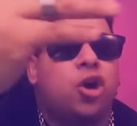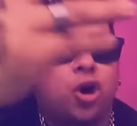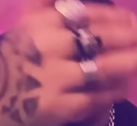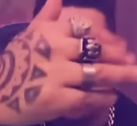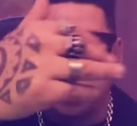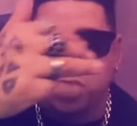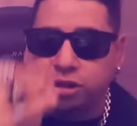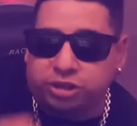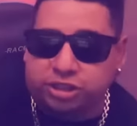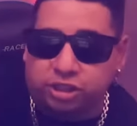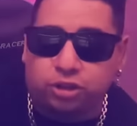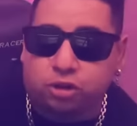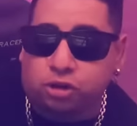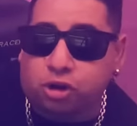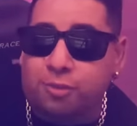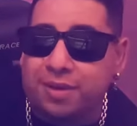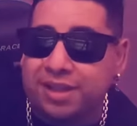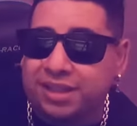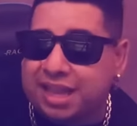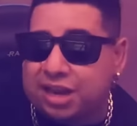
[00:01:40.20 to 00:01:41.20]
o de 200
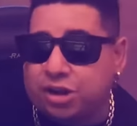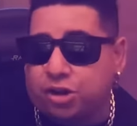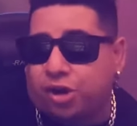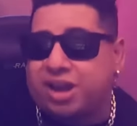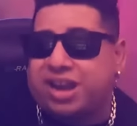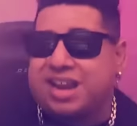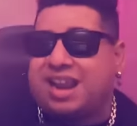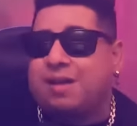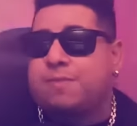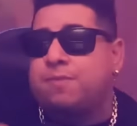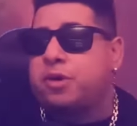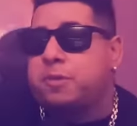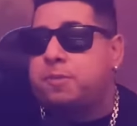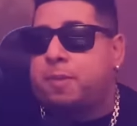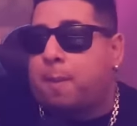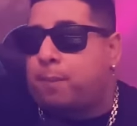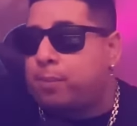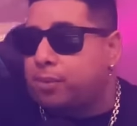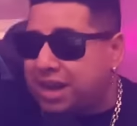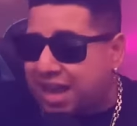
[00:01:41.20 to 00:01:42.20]
comentarios, eras muy
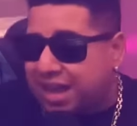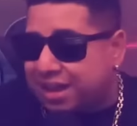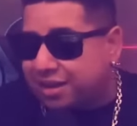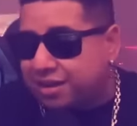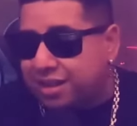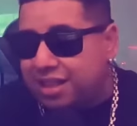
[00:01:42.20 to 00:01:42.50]
popular.